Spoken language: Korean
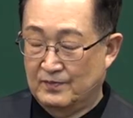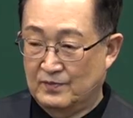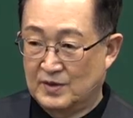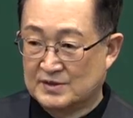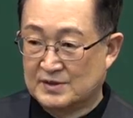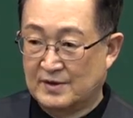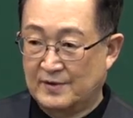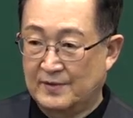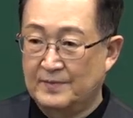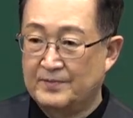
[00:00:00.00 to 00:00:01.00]

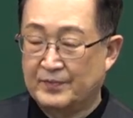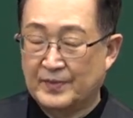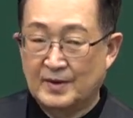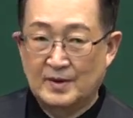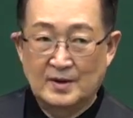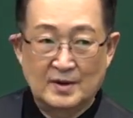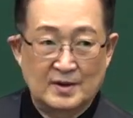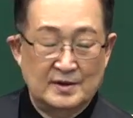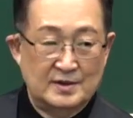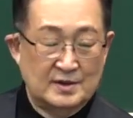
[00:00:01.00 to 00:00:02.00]
봤잖아요.
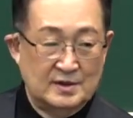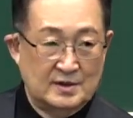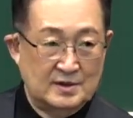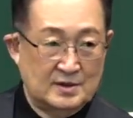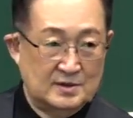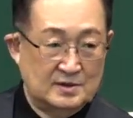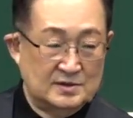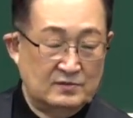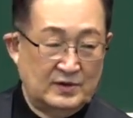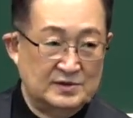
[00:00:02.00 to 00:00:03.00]
그러니까
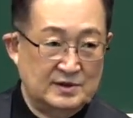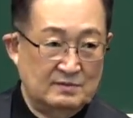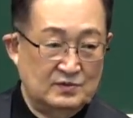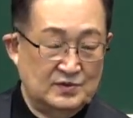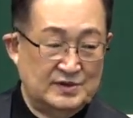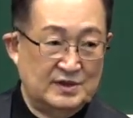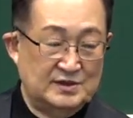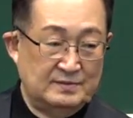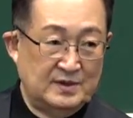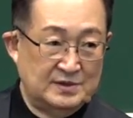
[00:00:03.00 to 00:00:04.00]
그것을 완전히
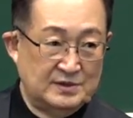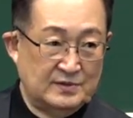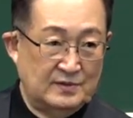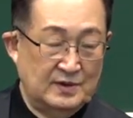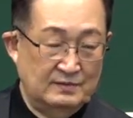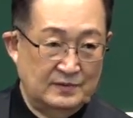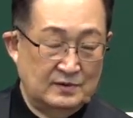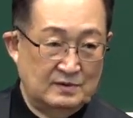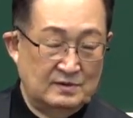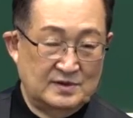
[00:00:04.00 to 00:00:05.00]
무시하지 마시고
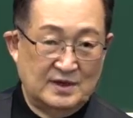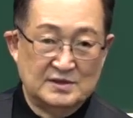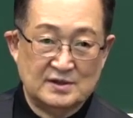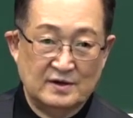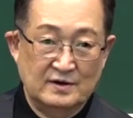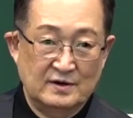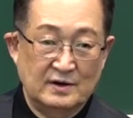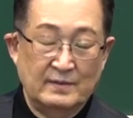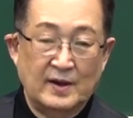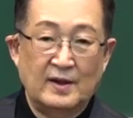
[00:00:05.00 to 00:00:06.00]
이분들도 다
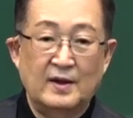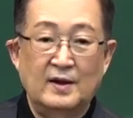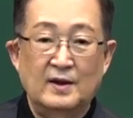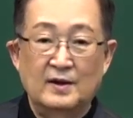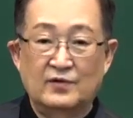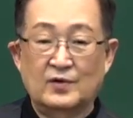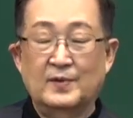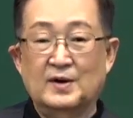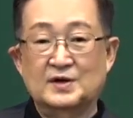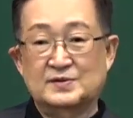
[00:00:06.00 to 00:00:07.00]
성령님의
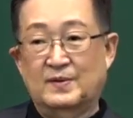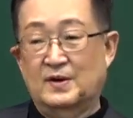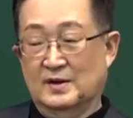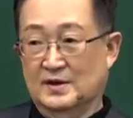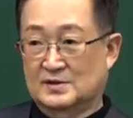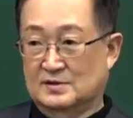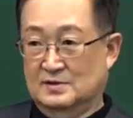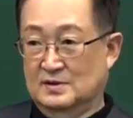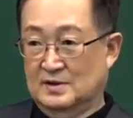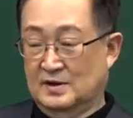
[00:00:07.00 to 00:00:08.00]
조명하심에 의해서
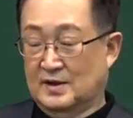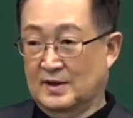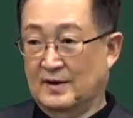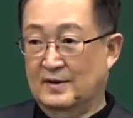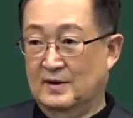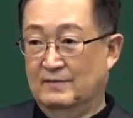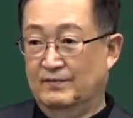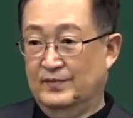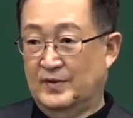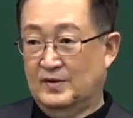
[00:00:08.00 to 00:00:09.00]
그렇게
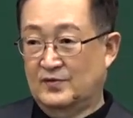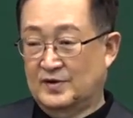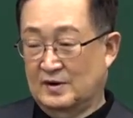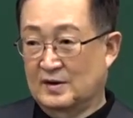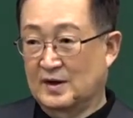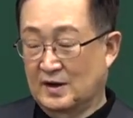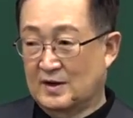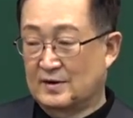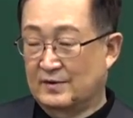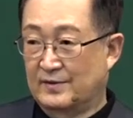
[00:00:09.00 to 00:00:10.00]
주장을
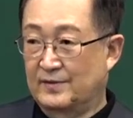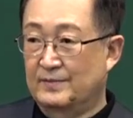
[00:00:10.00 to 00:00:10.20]
하니까요.